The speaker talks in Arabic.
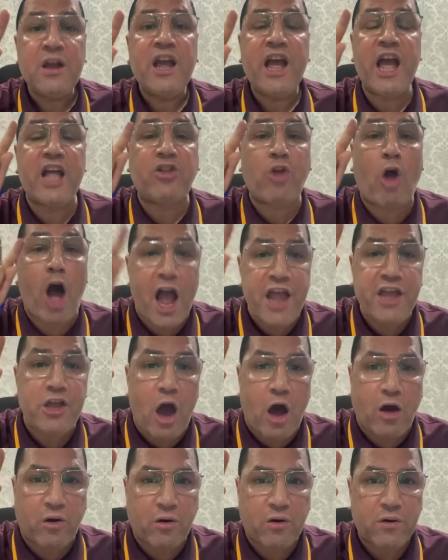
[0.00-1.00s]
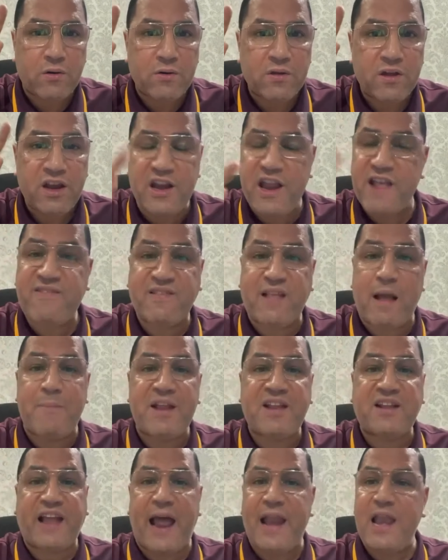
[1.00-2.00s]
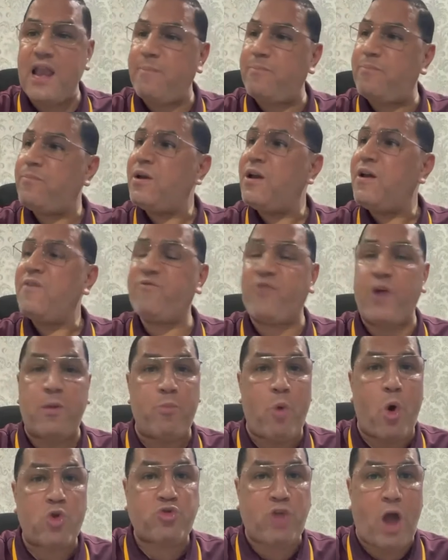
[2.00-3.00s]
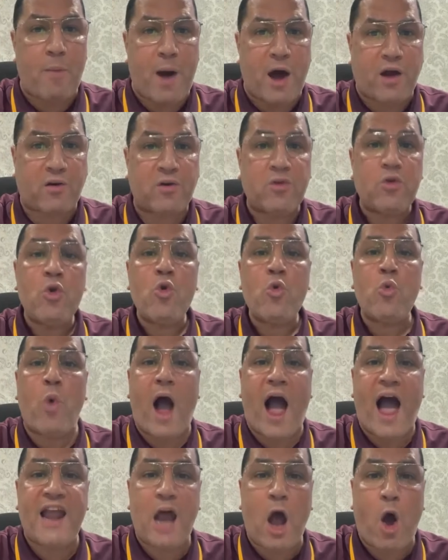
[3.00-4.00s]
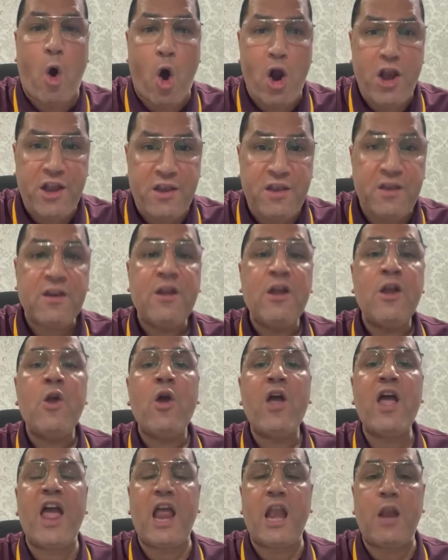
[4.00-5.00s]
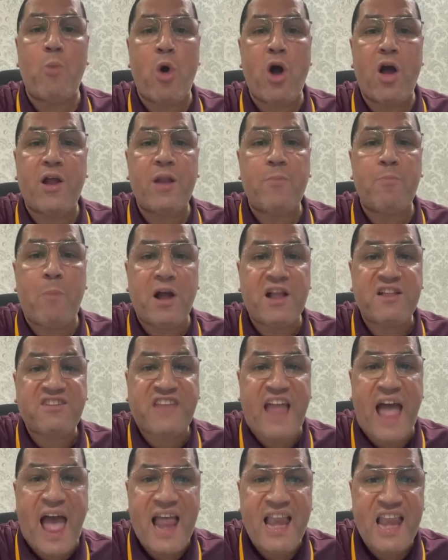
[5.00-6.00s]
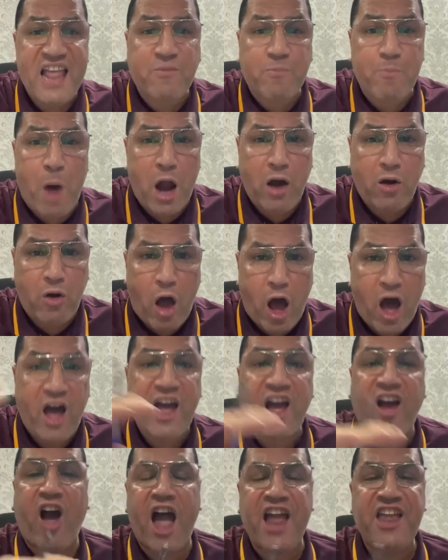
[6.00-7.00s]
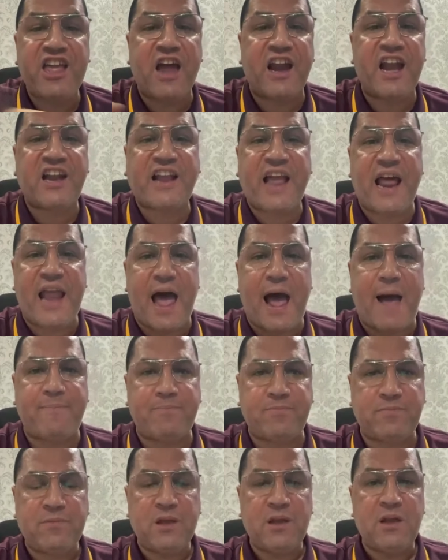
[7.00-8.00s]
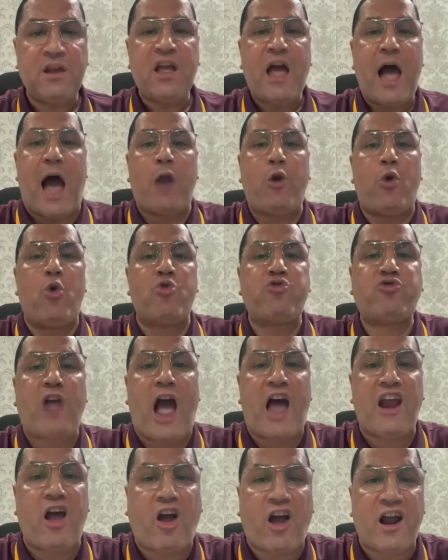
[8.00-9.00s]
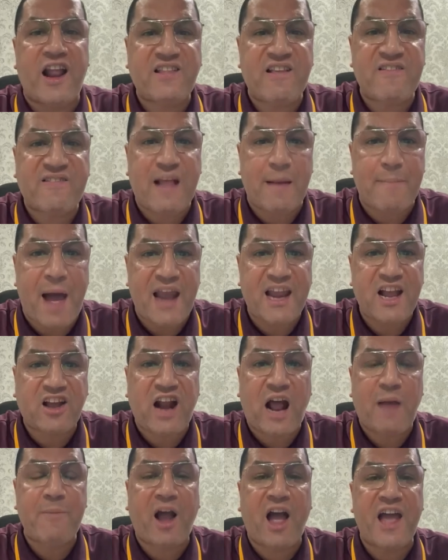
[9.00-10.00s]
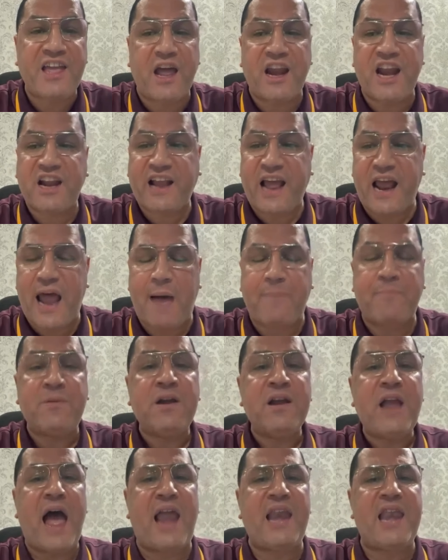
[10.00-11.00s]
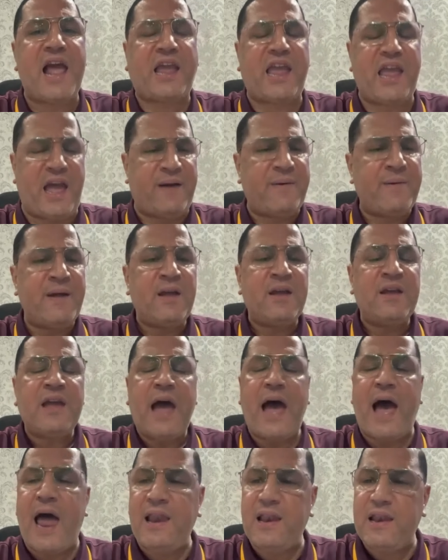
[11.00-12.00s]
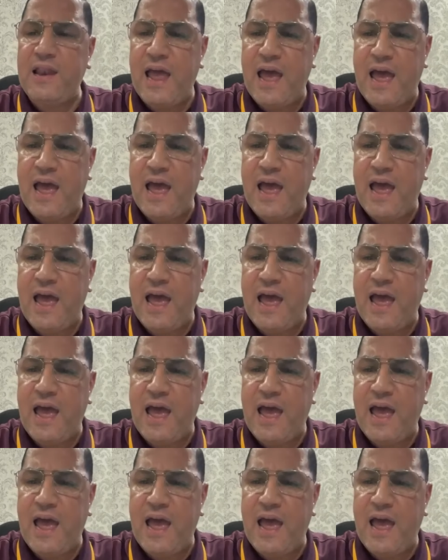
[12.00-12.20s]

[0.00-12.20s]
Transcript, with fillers: اتغير لسه متكلم في المؤتمر وعلى اون الم... الم... تالت مره غير الكلام قالوا له انت على قناه الزمالك راح مغير الكلام قال لك ايه؟ قال